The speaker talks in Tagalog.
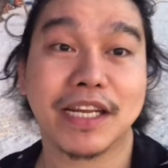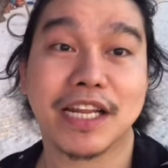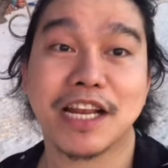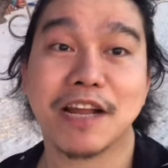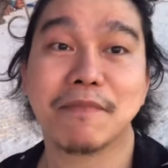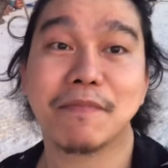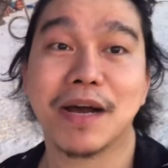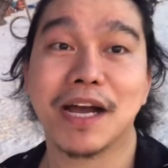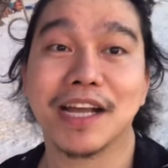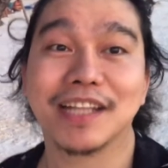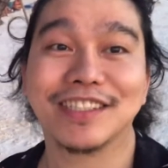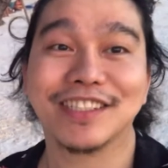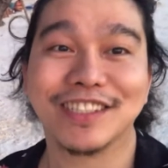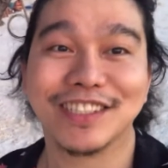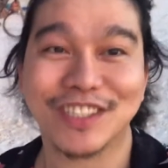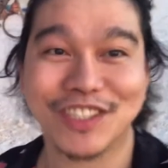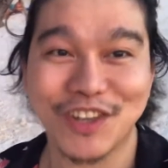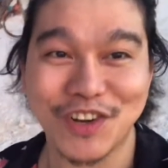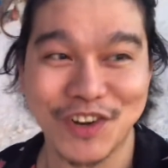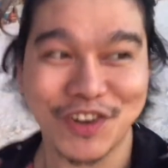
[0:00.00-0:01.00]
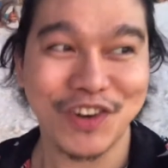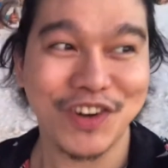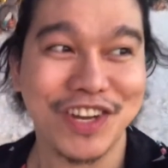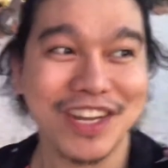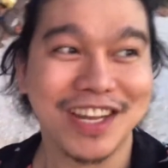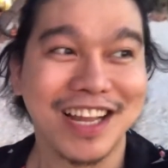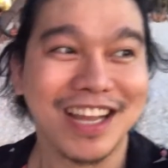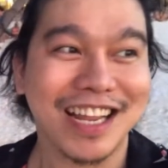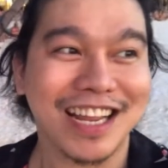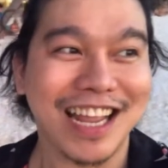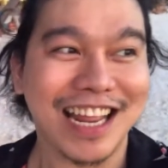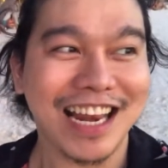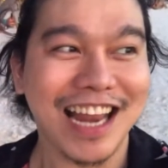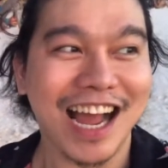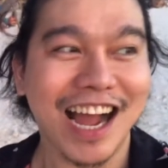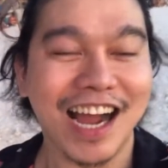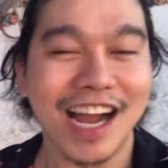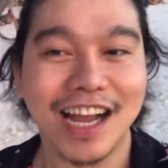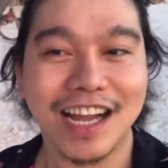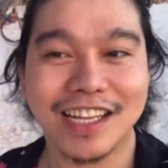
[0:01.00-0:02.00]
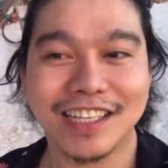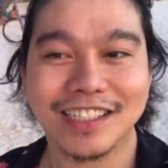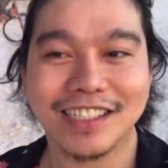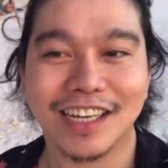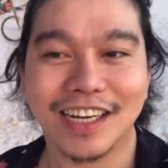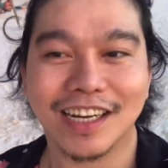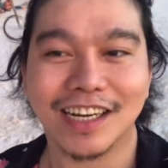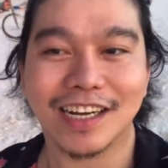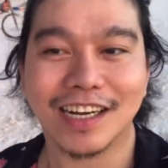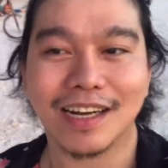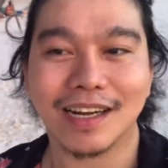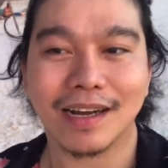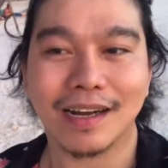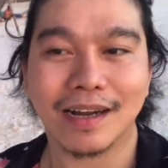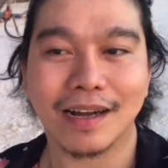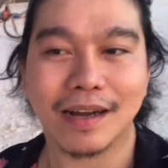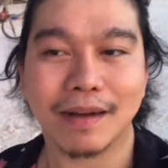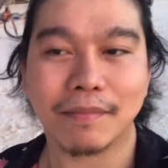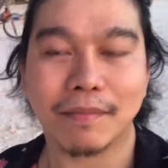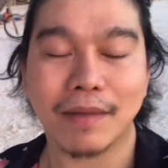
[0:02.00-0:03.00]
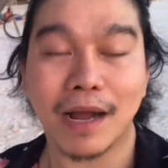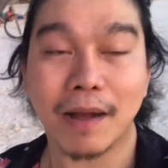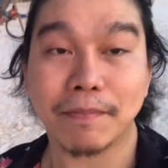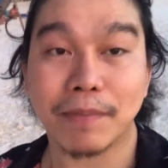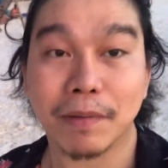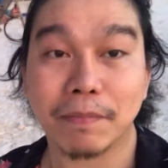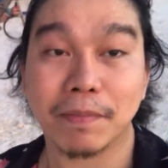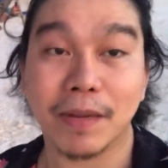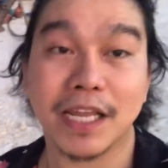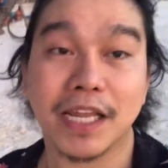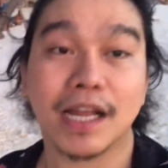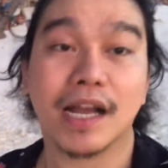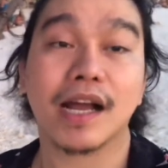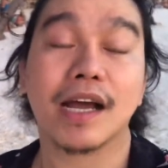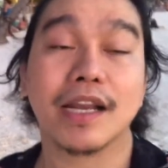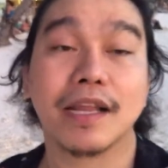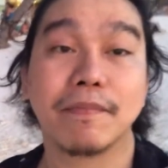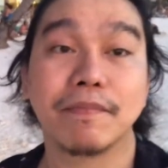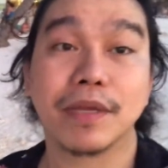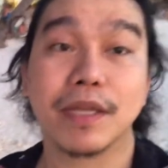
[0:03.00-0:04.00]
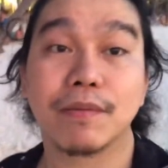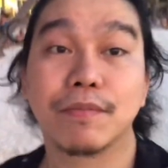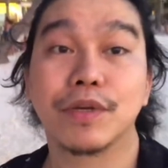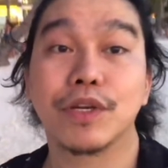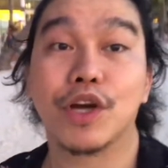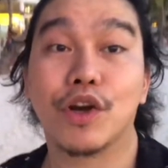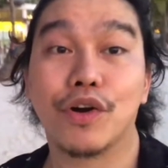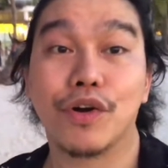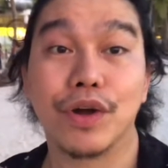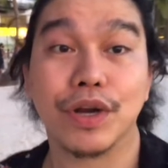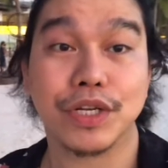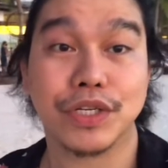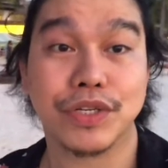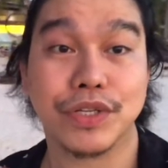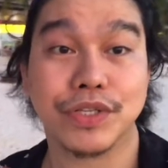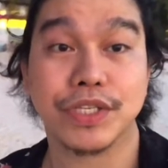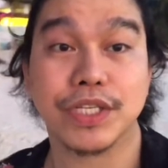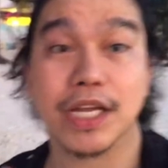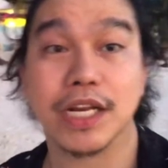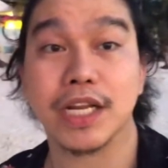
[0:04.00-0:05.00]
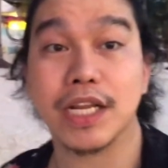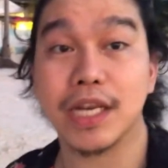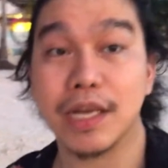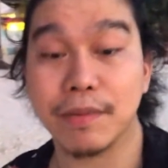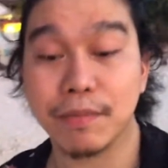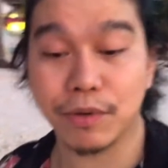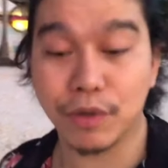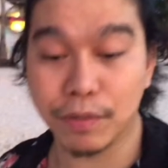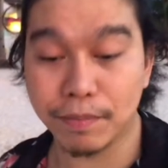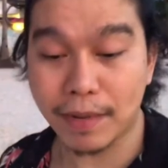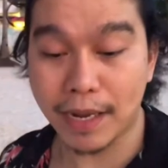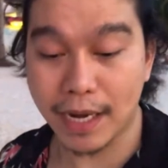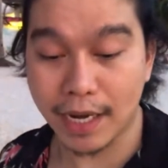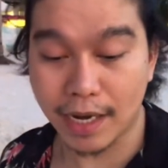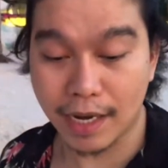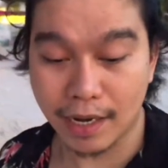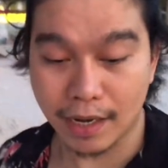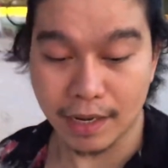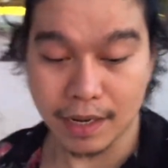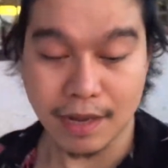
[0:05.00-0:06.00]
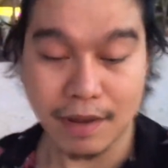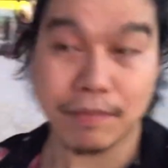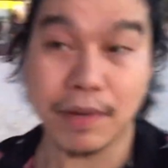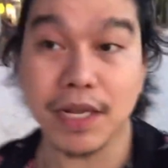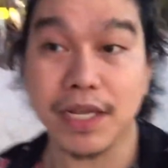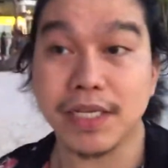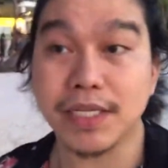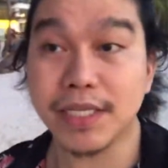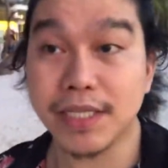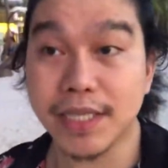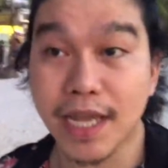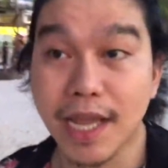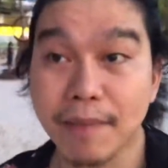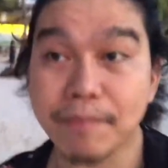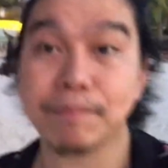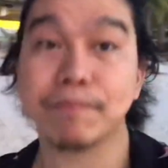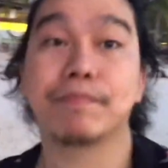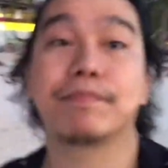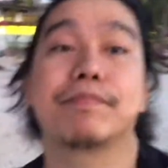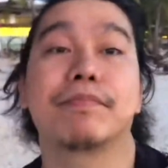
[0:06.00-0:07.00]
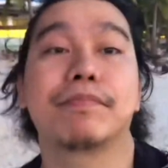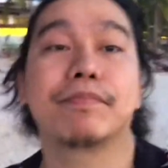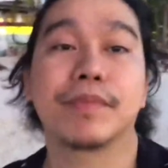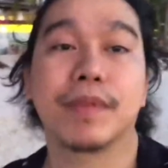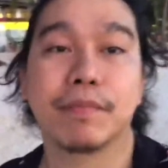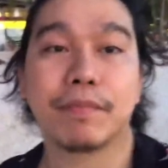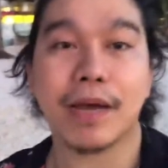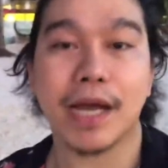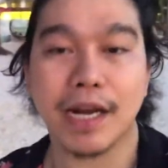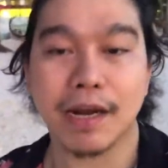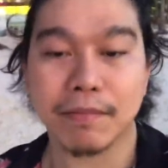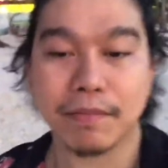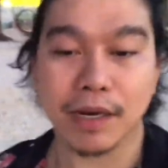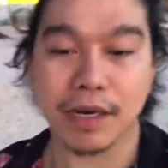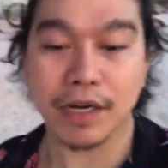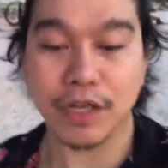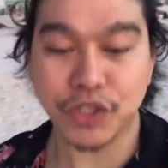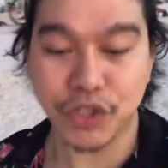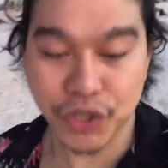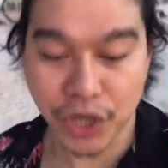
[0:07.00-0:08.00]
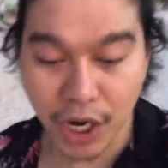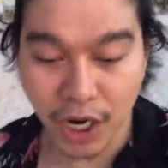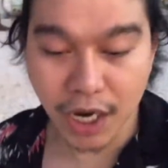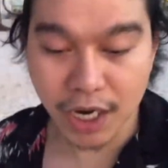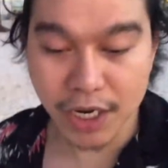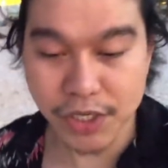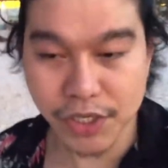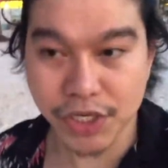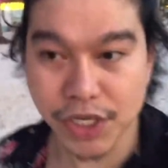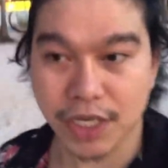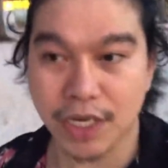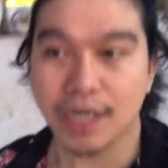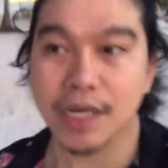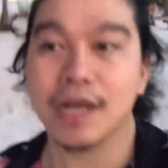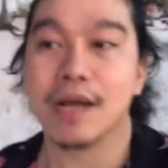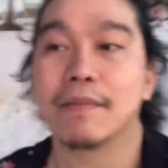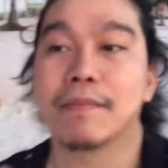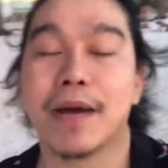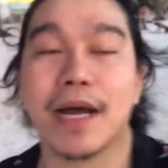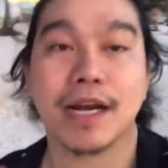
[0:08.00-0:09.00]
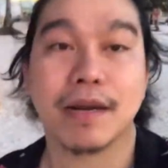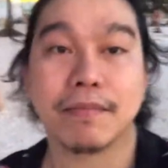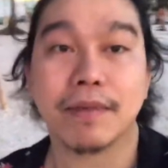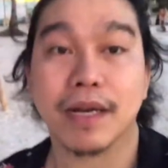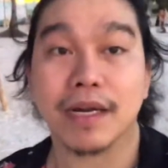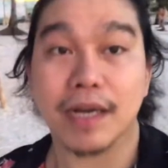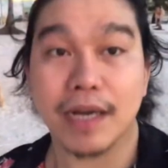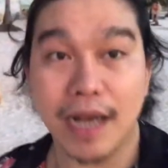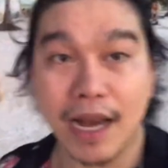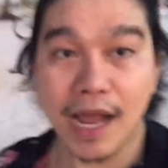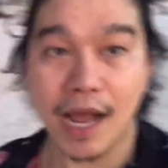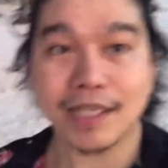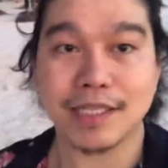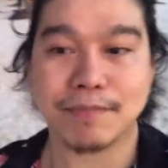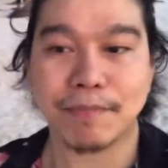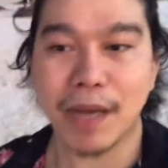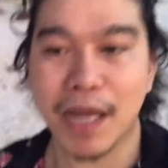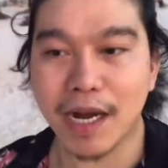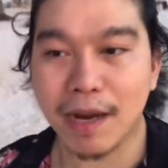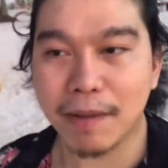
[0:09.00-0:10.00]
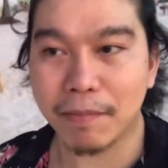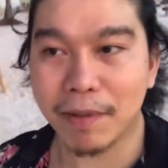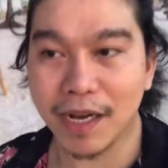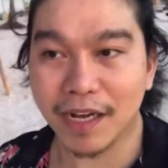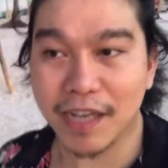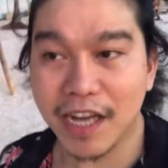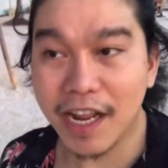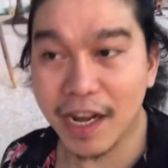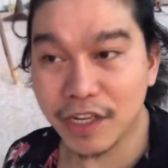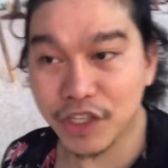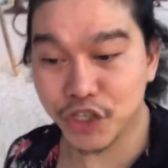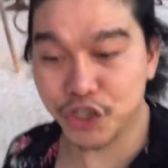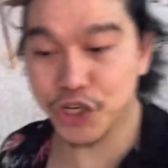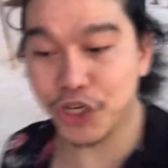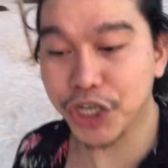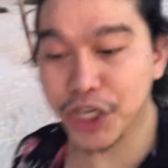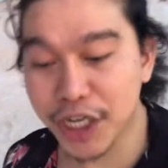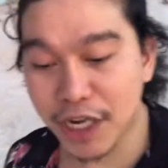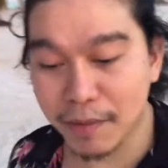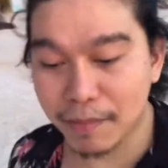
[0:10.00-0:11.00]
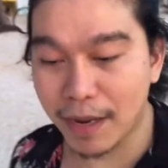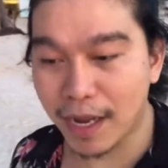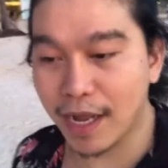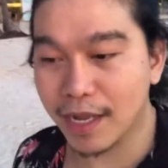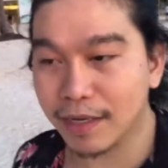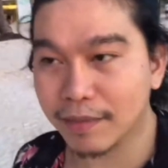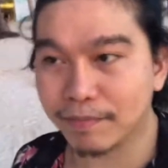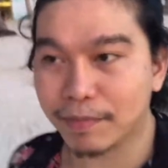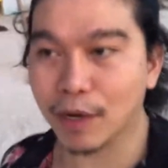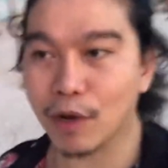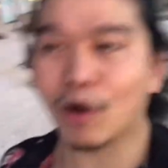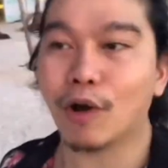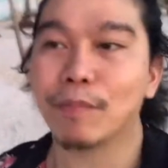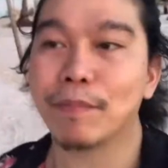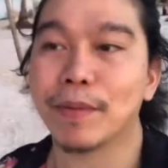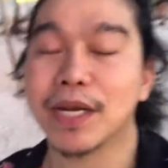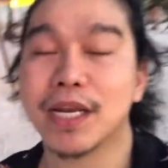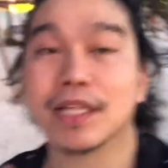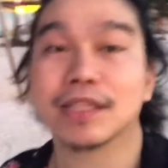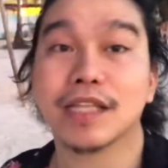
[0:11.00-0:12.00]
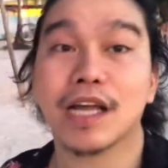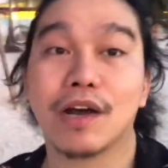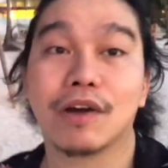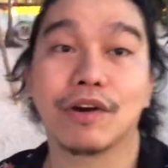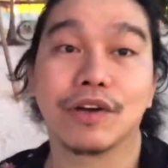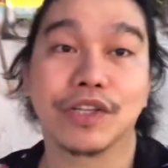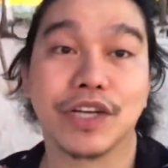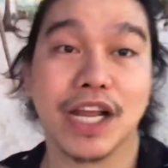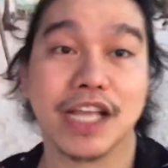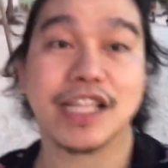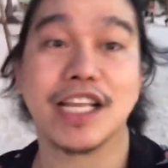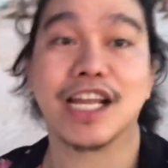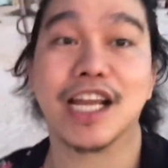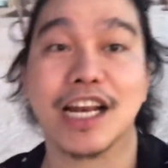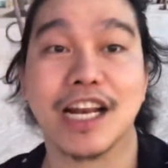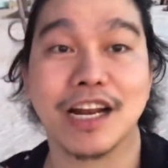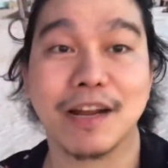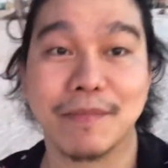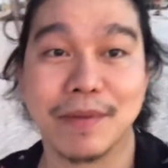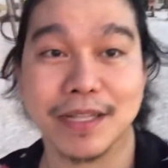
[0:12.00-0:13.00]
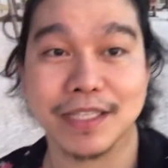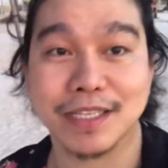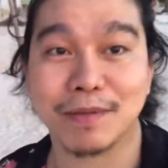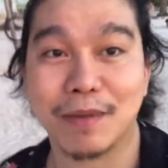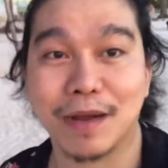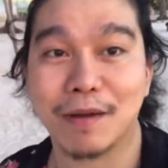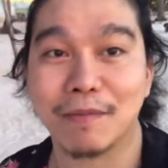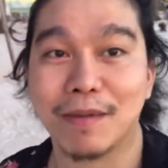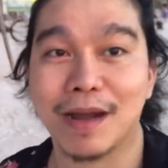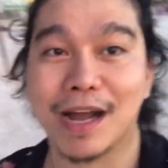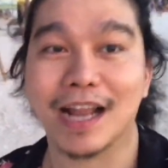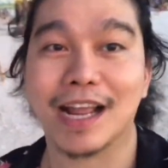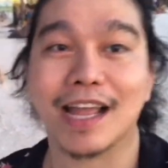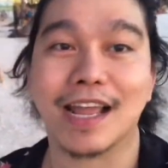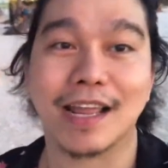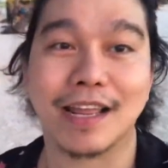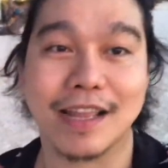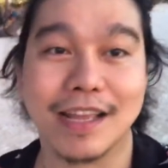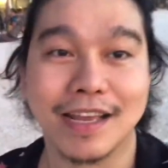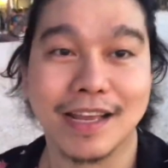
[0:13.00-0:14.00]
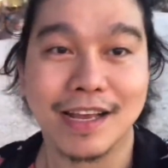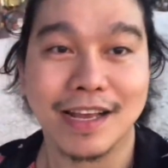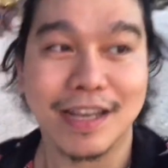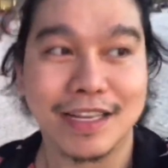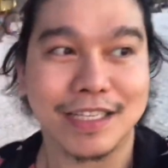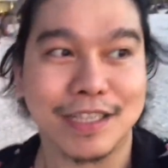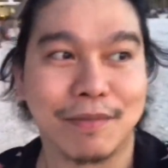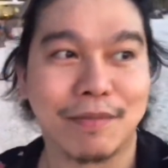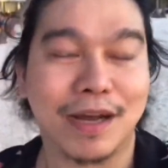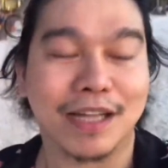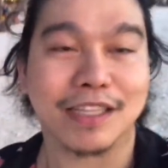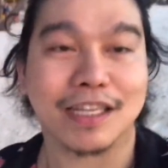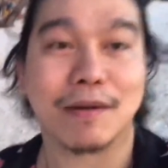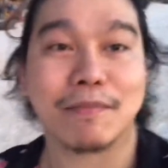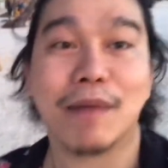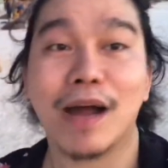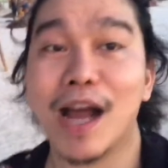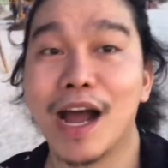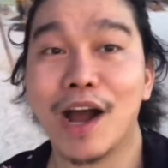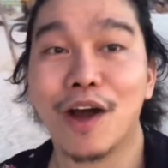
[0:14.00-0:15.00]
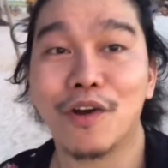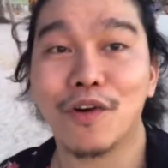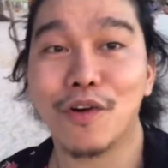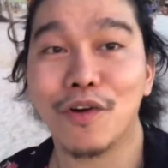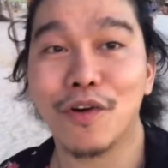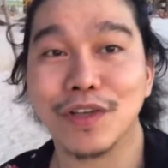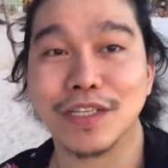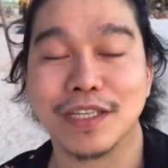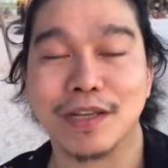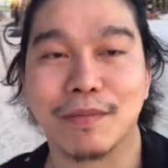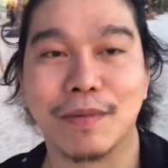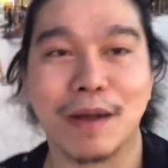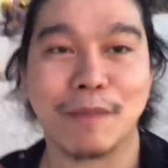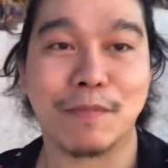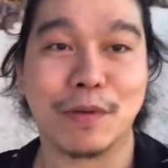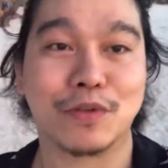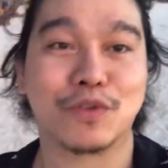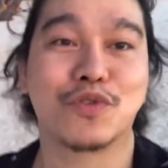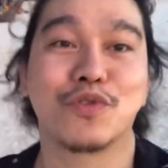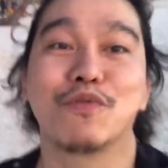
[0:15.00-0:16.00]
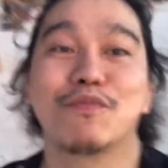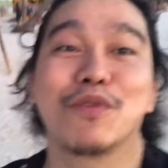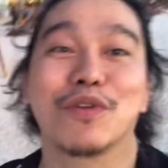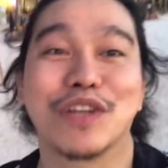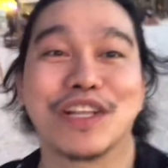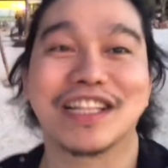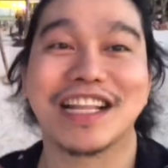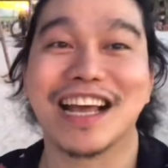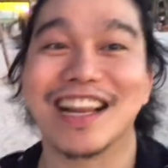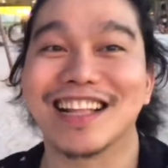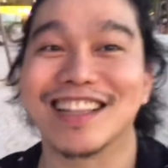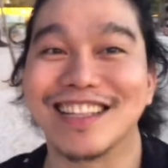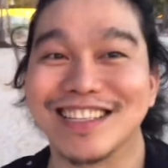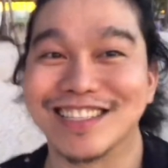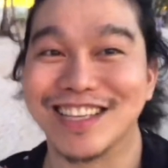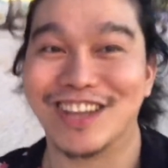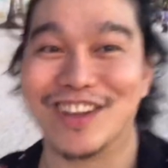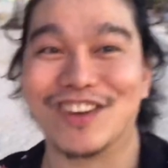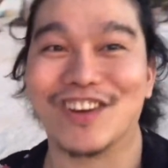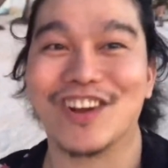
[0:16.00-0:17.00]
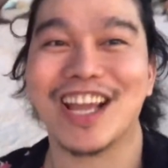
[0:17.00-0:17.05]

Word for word: na naman. So kailangan uh, makapagpahinga ka rin, bigyan mo ng oras yung sarili mo para mag-isip, para mag-recharge, para mag-relax para pag next year naman, pag open ng taon, ready ka na naman sa mga bagay, sa mga trabaho, sa mga pagsubok na darating sa'yo.